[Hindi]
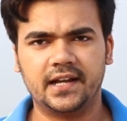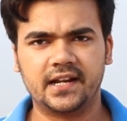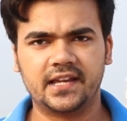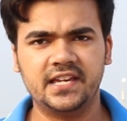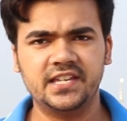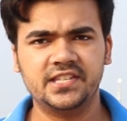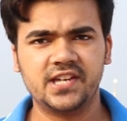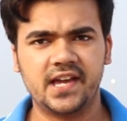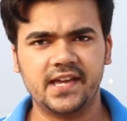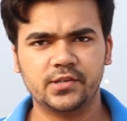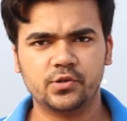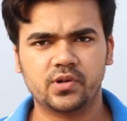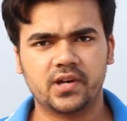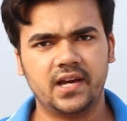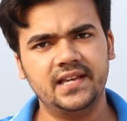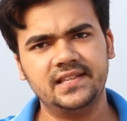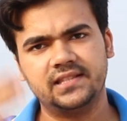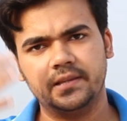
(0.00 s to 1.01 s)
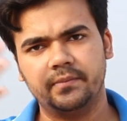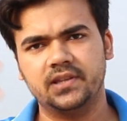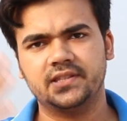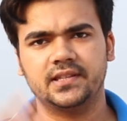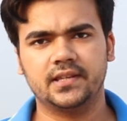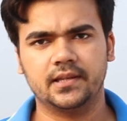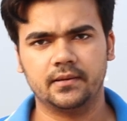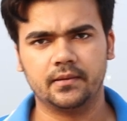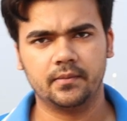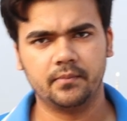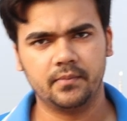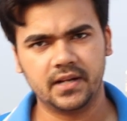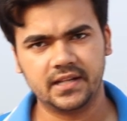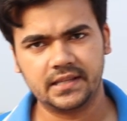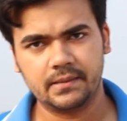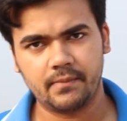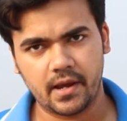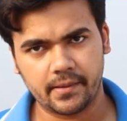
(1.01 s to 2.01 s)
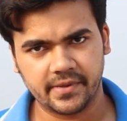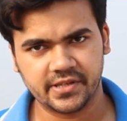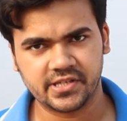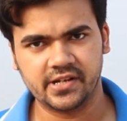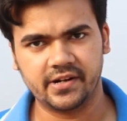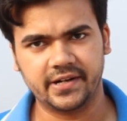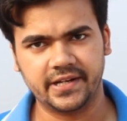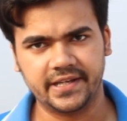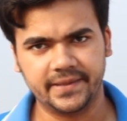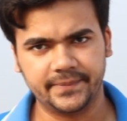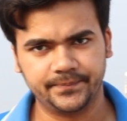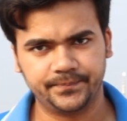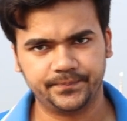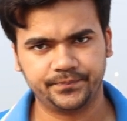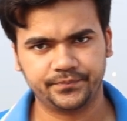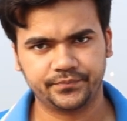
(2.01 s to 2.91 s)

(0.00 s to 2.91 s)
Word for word: रखी जाए जो कई समय से मेरे दिमाग में चल रही है